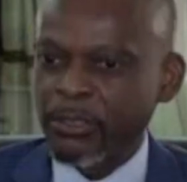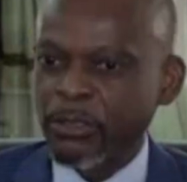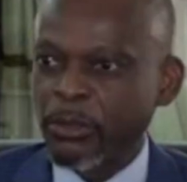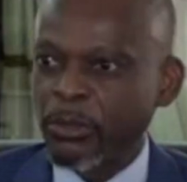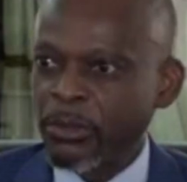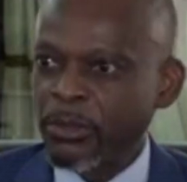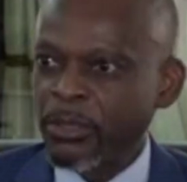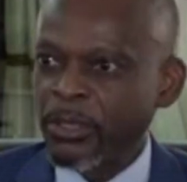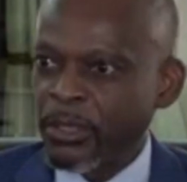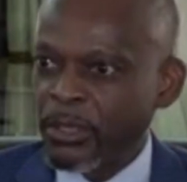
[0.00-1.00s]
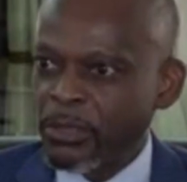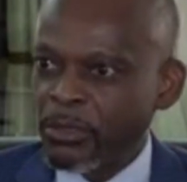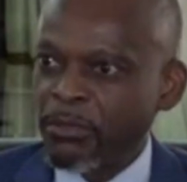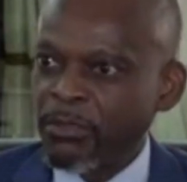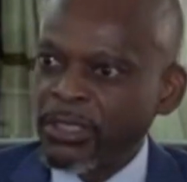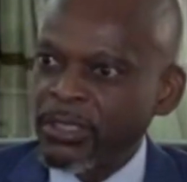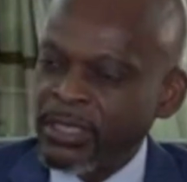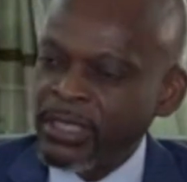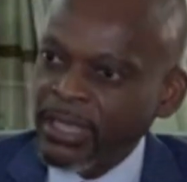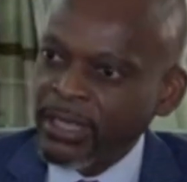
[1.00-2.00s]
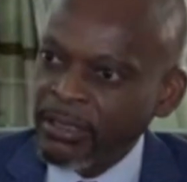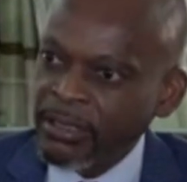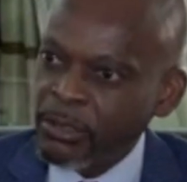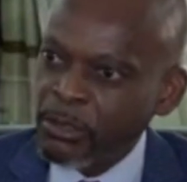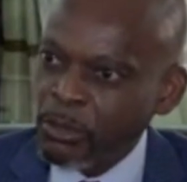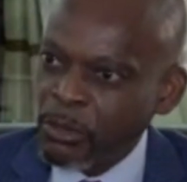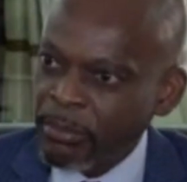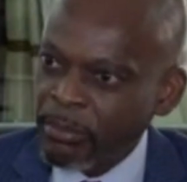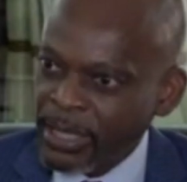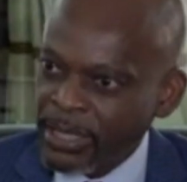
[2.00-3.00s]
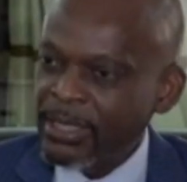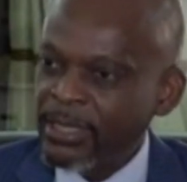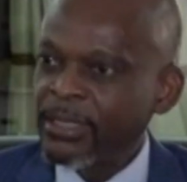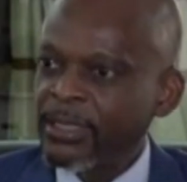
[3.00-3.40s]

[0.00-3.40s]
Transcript: ce que ce 25 euh, juin passé,